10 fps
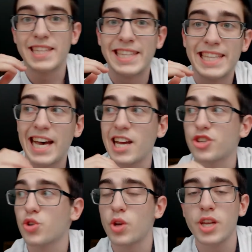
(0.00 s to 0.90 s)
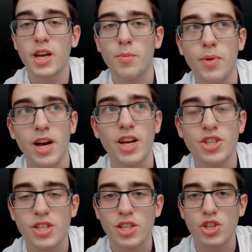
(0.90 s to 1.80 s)
Да, школьникам
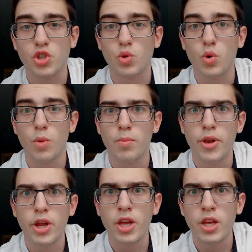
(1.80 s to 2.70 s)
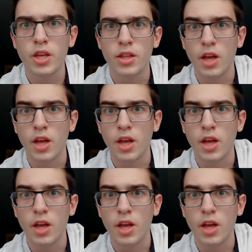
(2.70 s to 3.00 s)
покажется, что, блин,